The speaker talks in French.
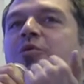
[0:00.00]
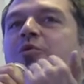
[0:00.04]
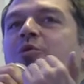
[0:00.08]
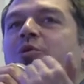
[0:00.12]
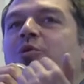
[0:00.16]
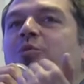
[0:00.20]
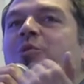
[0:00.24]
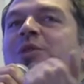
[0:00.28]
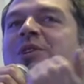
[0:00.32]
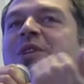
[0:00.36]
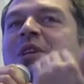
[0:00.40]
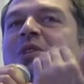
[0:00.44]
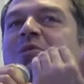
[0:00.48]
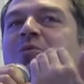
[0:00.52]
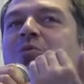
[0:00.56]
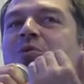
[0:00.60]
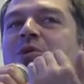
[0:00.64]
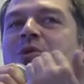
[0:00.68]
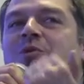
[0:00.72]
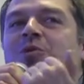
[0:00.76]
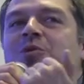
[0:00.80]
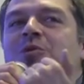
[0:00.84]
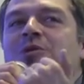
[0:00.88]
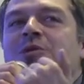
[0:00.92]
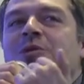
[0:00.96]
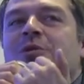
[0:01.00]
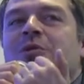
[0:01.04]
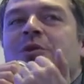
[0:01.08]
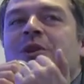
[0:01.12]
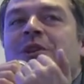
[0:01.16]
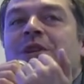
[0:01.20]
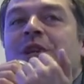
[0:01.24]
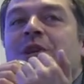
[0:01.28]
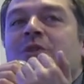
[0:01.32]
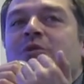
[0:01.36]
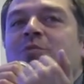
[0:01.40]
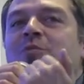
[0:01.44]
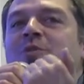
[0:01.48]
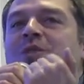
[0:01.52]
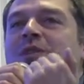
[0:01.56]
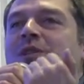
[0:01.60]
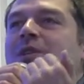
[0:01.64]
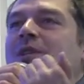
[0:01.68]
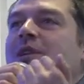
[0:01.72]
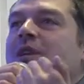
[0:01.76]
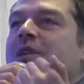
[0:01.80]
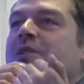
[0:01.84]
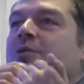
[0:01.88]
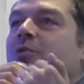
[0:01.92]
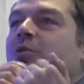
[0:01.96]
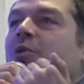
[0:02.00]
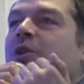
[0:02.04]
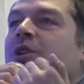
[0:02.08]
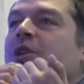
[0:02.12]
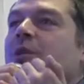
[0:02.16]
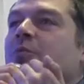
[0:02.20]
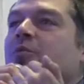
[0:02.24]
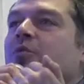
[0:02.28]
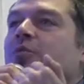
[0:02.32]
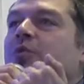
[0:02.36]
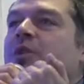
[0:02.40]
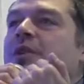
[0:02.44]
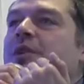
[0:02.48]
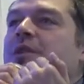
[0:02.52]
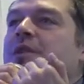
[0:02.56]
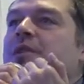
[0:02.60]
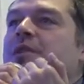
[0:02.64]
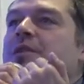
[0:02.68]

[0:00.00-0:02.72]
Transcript: une augmentation de niveau de sécurité, comme si la sécurité pouvait